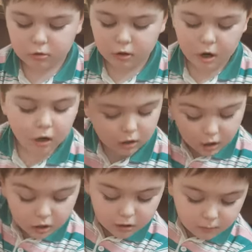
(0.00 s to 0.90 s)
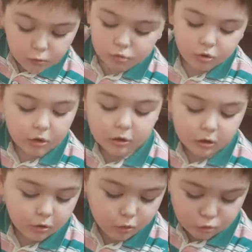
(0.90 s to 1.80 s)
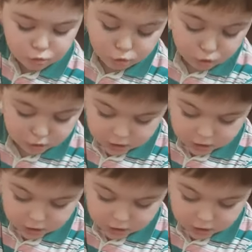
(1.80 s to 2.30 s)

Да, я не буду это кушать.